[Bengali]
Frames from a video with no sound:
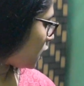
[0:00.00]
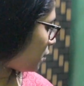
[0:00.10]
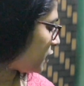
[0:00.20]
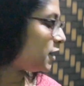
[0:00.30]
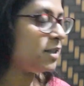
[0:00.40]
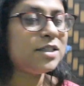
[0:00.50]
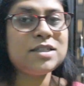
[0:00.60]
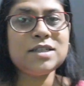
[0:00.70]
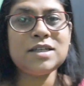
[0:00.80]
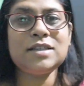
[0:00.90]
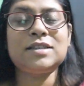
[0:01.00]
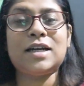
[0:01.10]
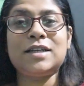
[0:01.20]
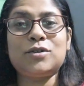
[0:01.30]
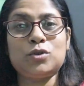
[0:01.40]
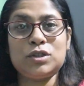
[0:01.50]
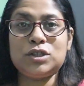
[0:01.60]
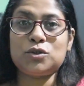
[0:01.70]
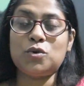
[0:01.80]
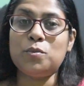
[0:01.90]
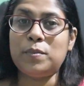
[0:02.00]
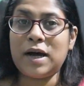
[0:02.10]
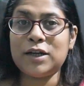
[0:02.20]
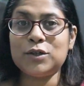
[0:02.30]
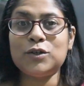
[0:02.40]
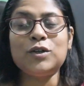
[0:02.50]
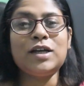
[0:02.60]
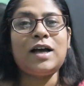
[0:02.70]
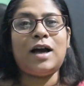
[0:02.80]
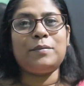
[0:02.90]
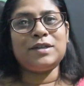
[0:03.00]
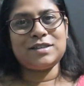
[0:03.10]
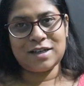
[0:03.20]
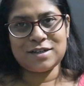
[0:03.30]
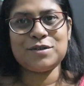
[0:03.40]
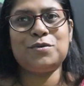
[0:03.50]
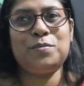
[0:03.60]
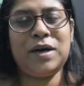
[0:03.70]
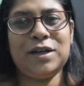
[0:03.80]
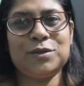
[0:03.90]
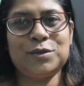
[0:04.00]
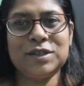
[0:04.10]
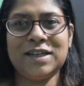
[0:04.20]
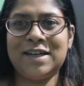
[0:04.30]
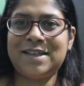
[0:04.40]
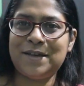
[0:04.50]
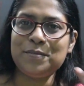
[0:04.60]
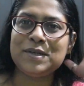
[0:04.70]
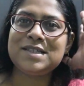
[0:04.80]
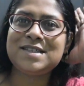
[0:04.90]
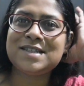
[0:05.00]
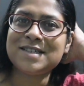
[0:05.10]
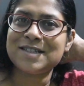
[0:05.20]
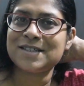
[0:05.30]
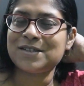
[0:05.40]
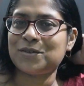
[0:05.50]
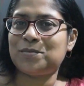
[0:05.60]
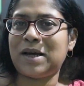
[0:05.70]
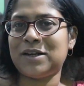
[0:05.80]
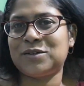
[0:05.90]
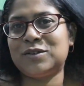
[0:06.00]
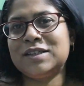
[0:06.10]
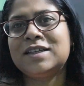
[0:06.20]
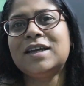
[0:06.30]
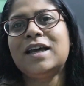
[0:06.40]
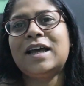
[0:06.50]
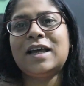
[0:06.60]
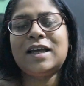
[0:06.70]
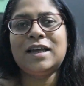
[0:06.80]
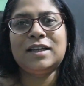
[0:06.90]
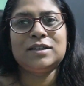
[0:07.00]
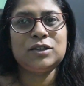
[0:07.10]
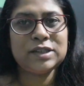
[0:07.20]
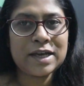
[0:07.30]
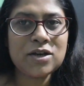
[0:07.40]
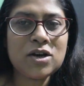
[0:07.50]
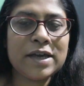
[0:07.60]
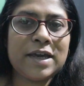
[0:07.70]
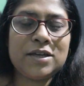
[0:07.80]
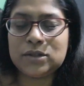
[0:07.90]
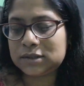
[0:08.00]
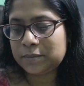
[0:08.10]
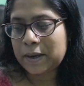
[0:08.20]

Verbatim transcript: আমাকে দিস নি চাটনি করিস খুব ভালো আমি চাটনি খুব ভালো করি আর কি মিষ্টি জিনিস তো ভালো করি তো যাই হোক এই হচ্ছে